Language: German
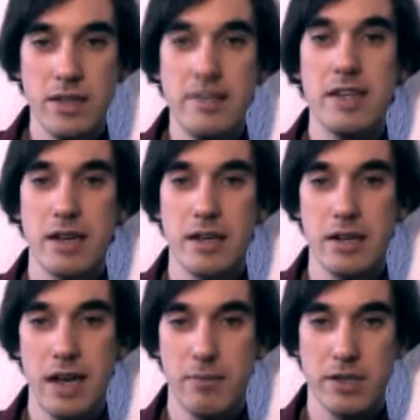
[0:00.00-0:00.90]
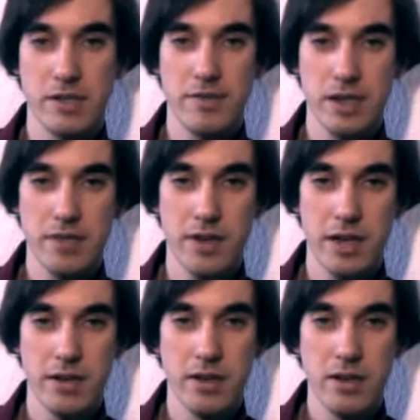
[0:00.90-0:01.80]
Erzieherinnen abgezwackt
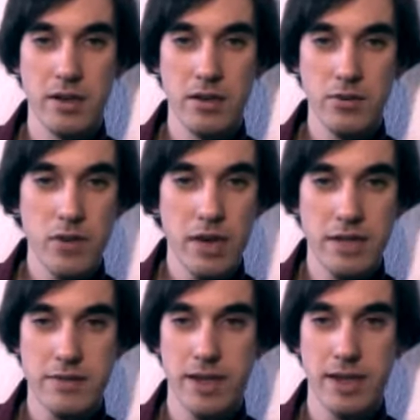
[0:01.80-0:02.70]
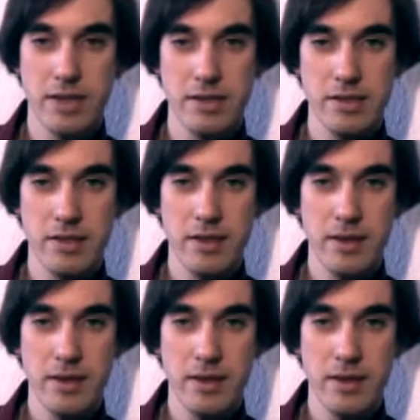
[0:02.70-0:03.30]
werden. So leicht wäre das.